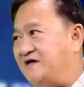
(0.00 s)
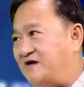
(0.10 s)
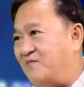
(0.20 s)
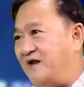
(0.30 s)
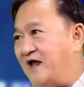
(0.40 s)
vợ
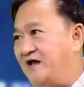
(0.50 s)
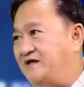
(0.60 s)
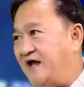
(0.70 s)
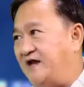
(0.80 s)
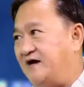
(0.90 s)
chồng anh đây
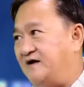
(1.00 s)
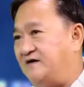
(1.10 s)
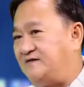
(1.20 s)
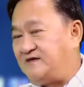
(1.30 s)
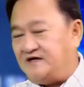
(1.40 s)
ly dị đó
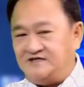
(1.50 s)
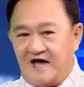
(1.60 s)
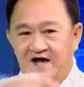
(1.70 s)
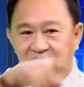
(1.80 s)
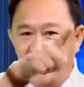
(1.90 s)
tài
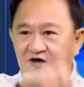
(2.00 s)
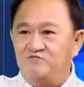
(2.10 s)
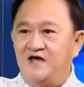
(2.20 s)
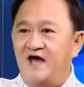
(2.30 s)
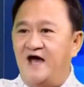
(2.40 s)
sản ở Mỹ cũng
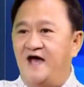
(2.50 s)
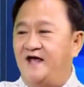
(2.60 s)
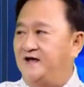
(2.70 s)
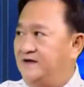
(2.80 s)
chia hai